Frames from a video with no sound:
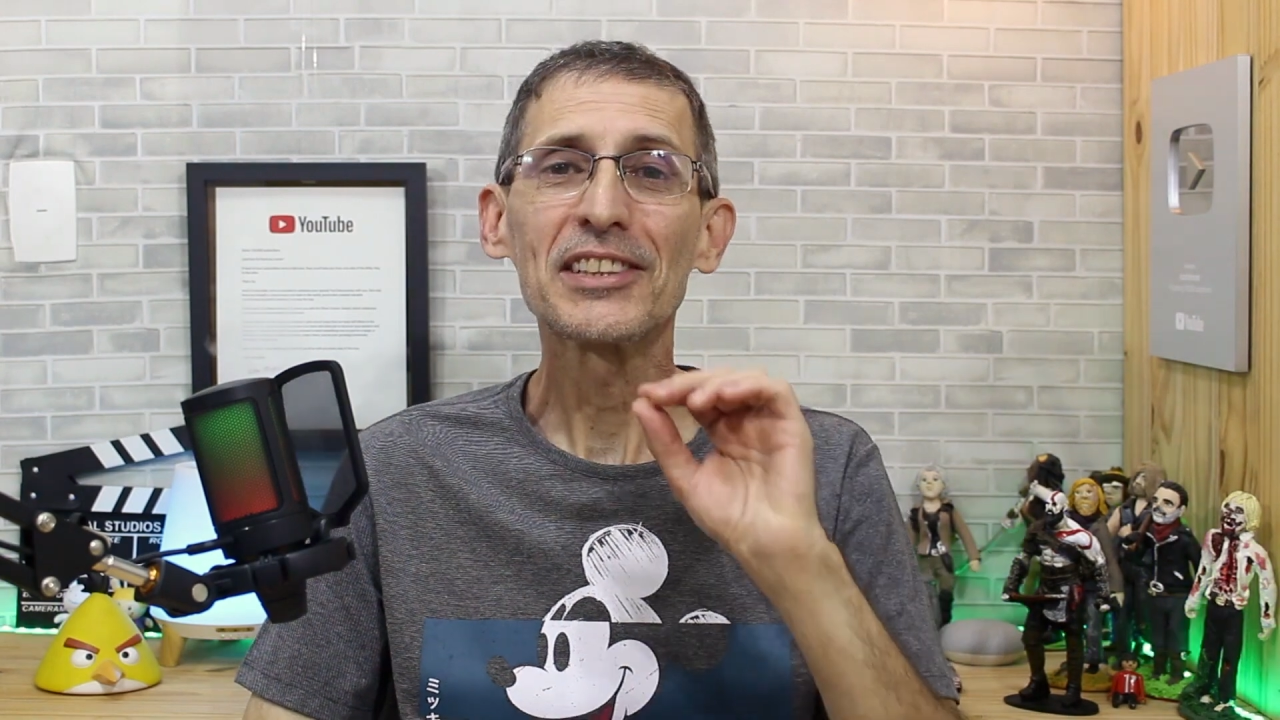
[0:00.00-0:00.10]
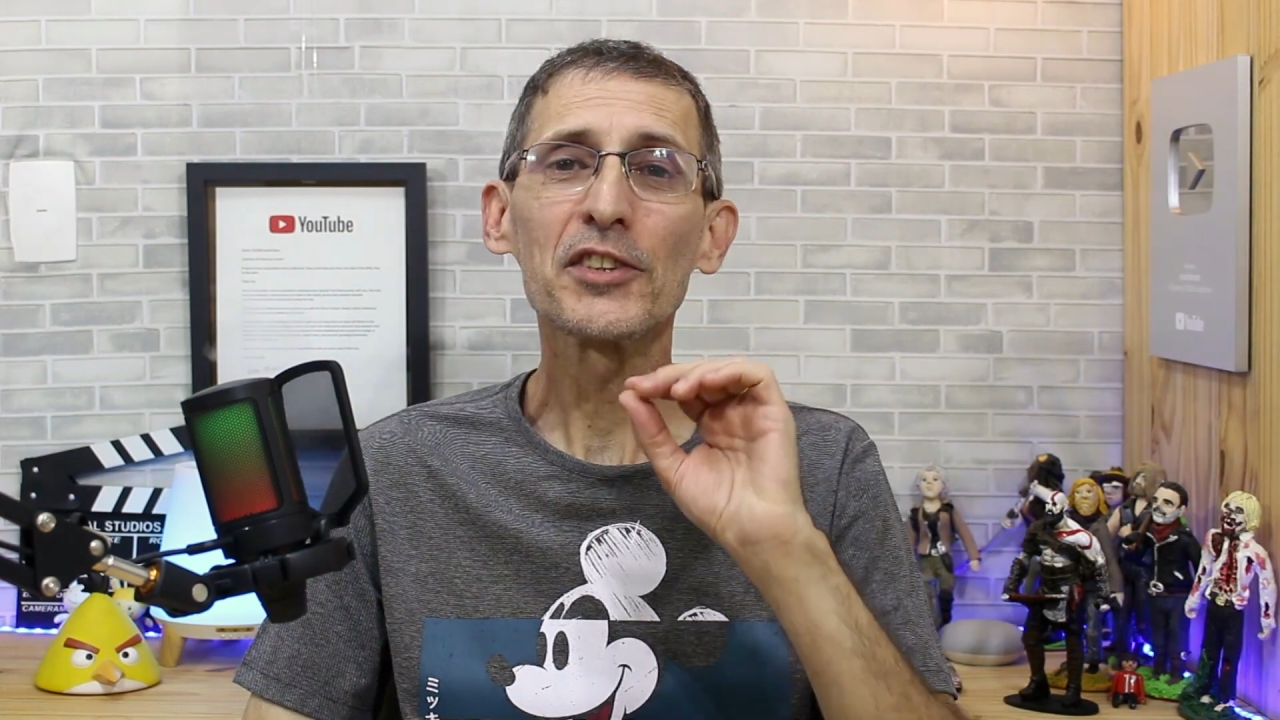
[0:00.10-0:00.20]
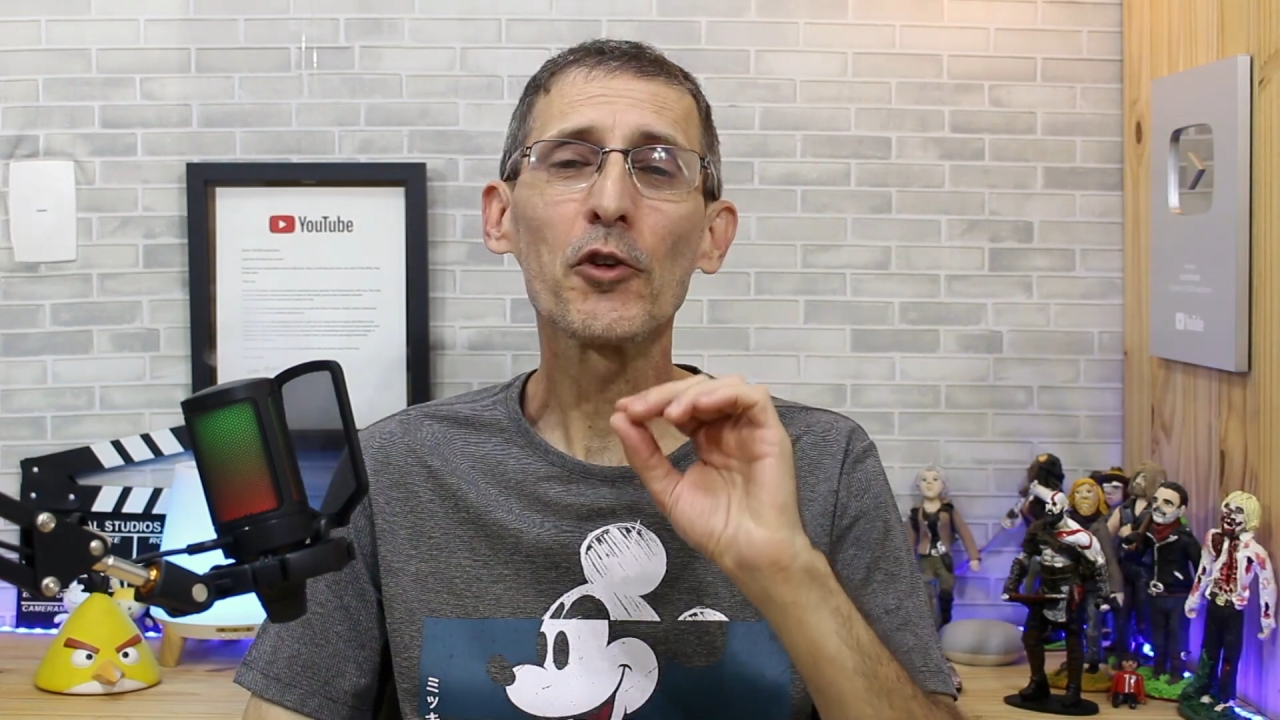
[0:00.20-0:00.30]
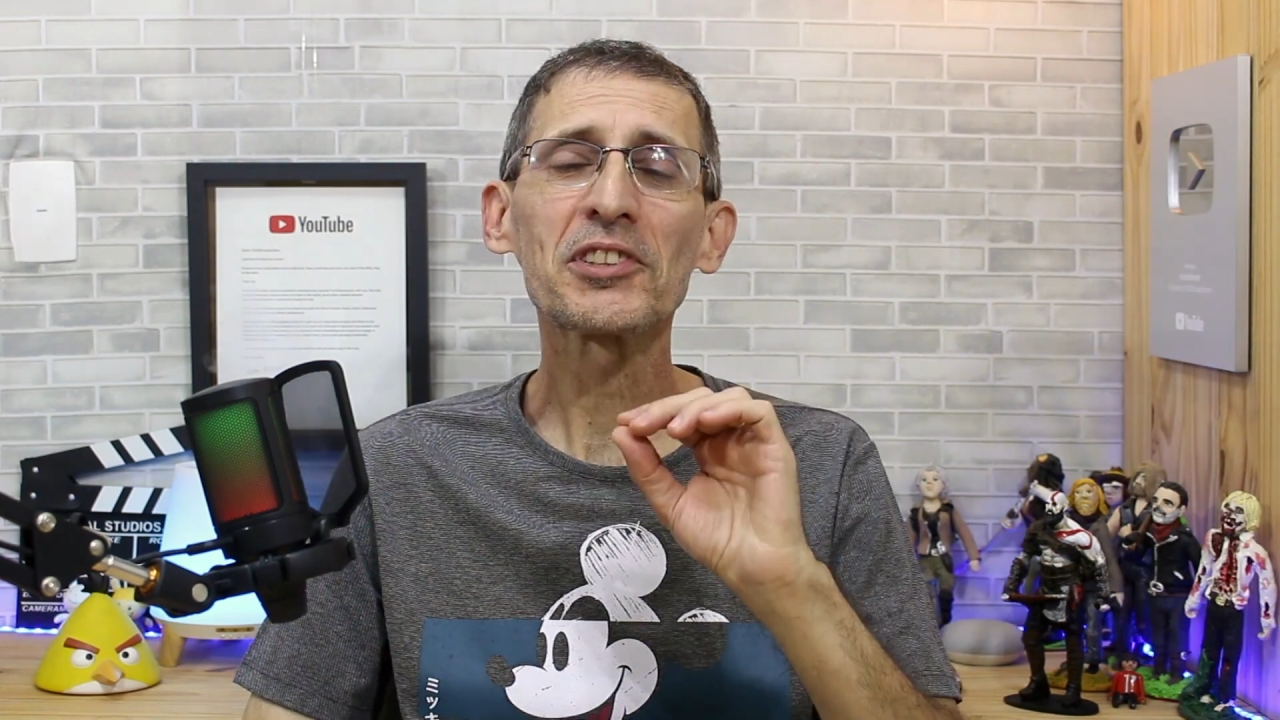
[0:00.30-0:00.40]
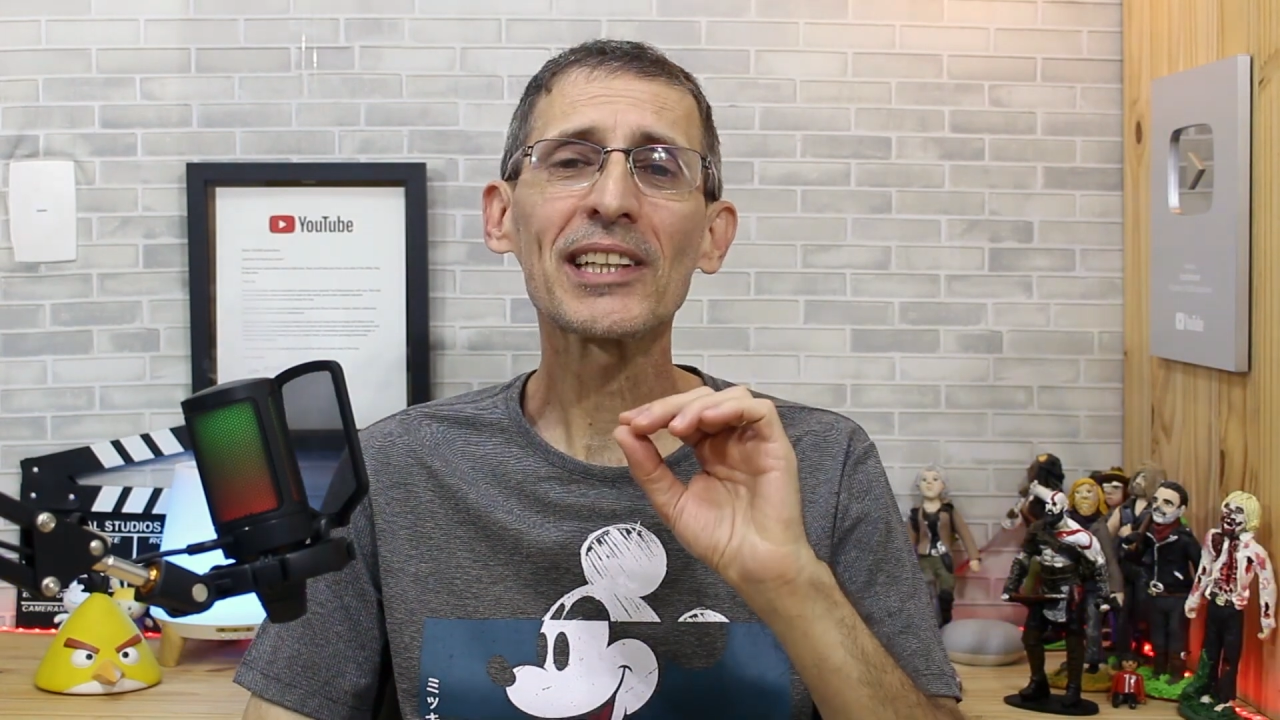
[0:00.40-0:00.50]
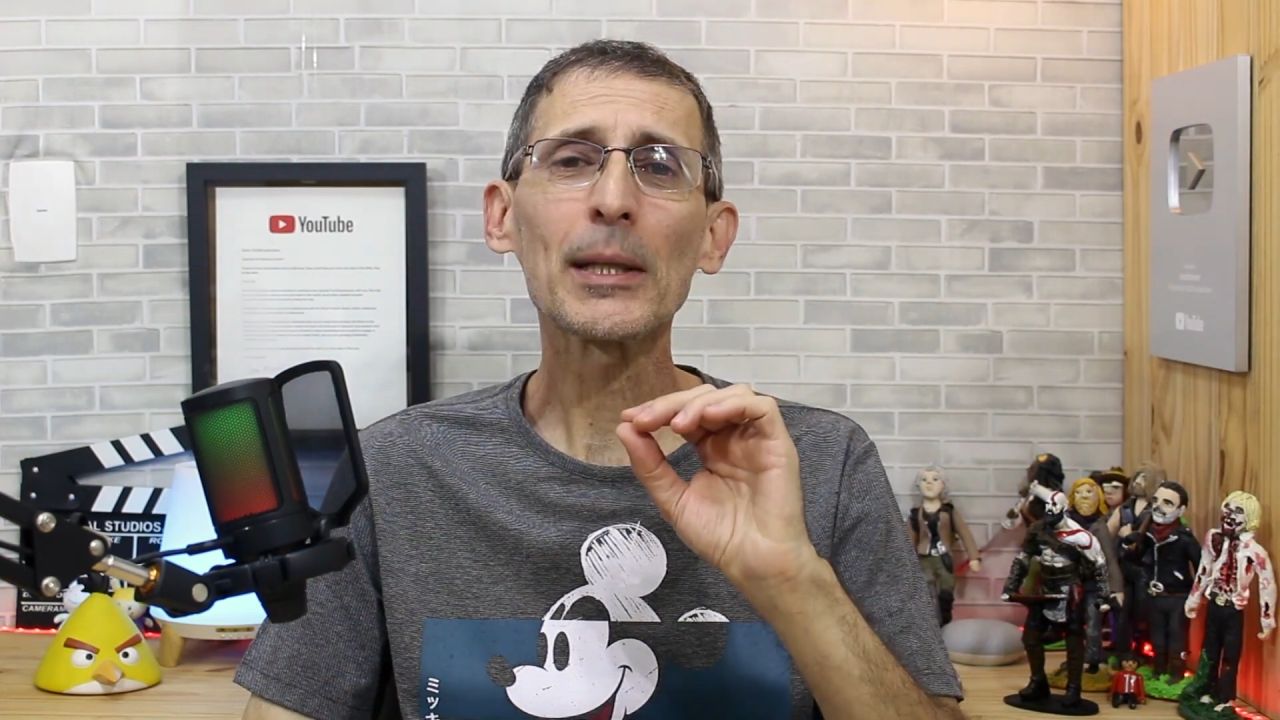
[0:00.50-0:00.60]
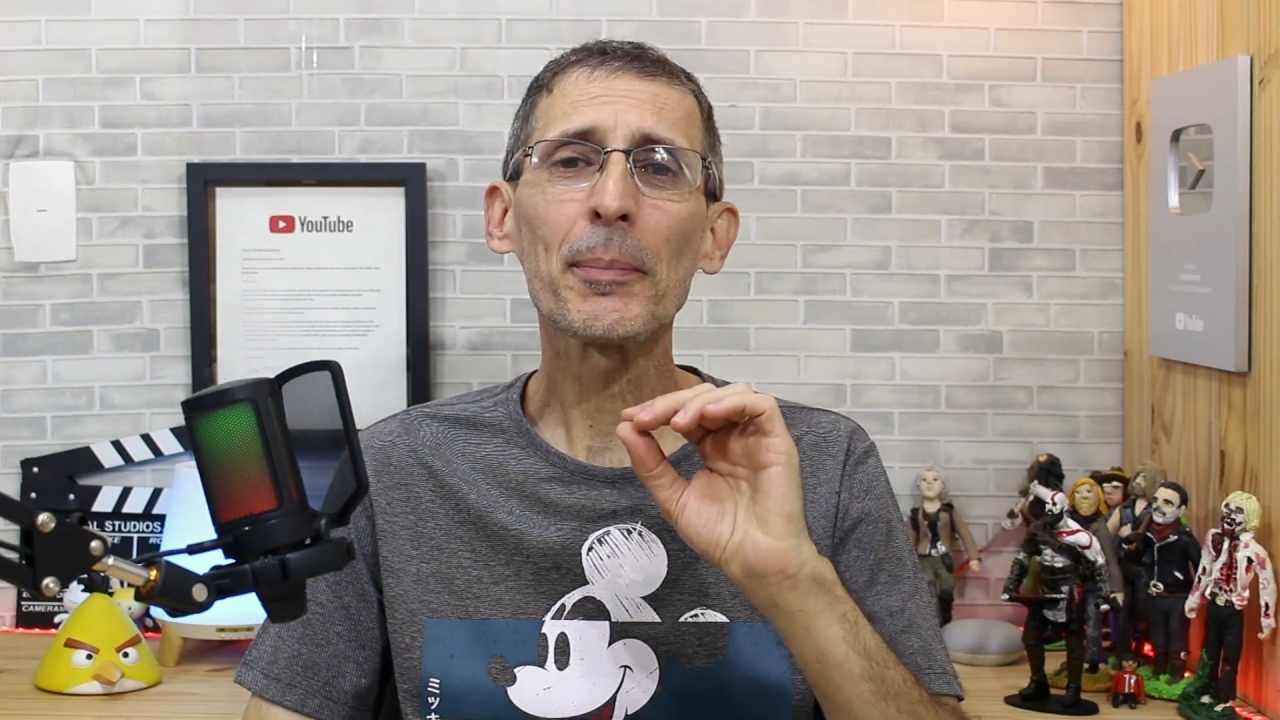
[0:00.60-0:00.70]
Se você está